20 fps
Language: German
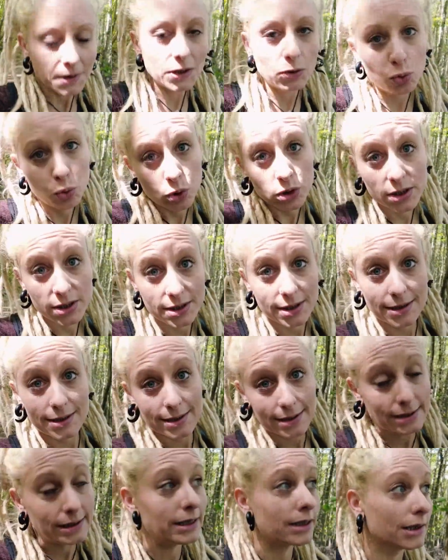gut ist, dass
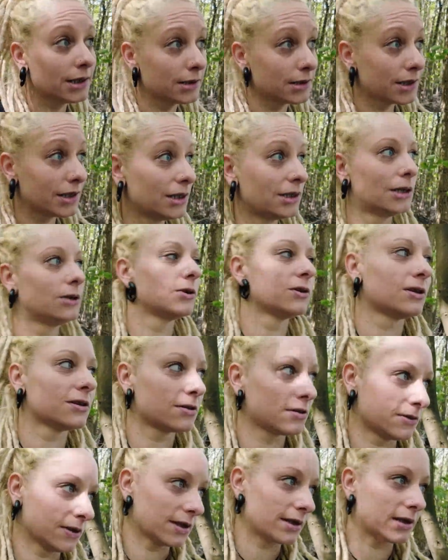es Serienkiller oder
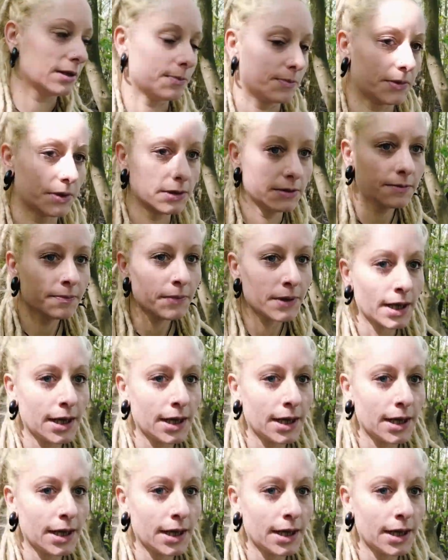sowas gibt. Ne?